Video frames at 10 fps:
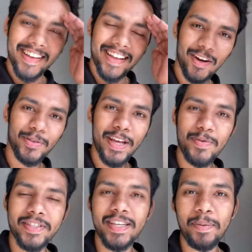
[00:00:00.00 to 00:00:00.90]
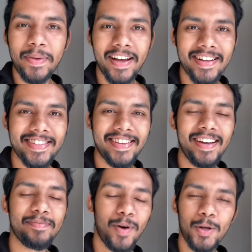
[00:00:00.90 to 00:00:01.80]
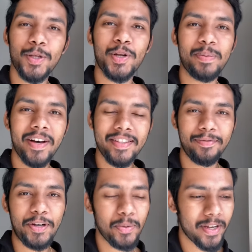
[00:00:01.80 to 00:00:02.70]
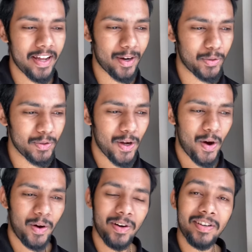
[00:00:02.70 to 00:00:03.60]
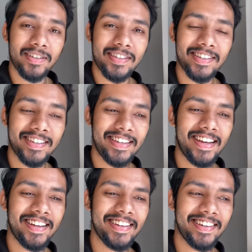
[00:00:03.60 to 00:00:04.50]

हेलो दे व्हाट्सअप क्या हालचाल बहुत दिनों के बाद ये वीडियो बना रहा हूँ और ये